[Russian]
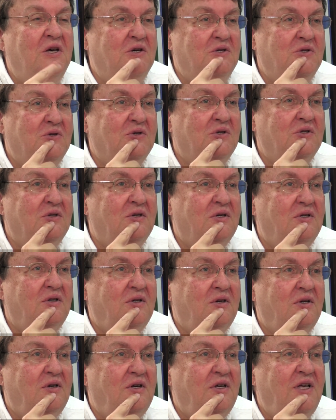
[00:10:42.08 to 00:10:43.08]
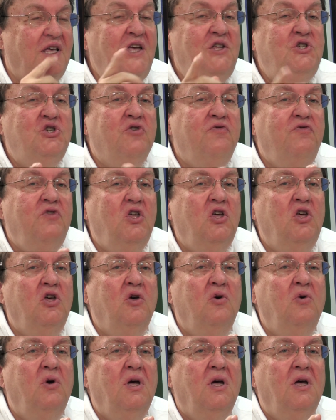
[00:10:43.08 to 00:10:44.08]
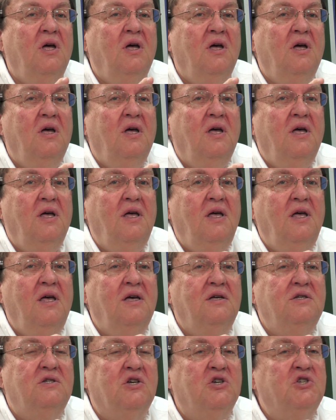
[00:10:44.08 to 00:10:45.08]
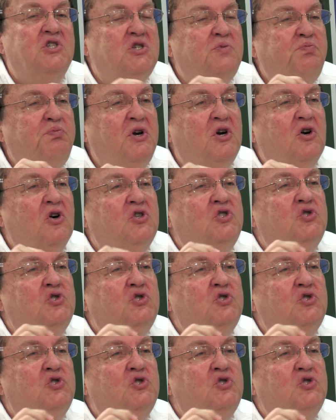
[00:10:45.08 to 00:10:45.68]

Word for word: оболочка. Каждый из нас физическая оболочка.